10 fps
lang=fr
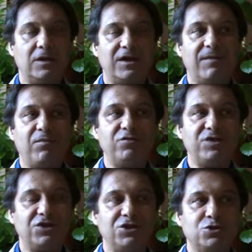Alors la
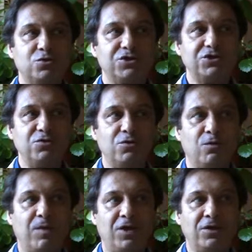première des choses est de
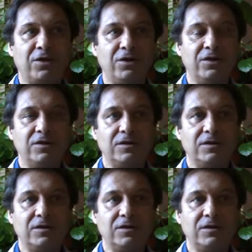comprendre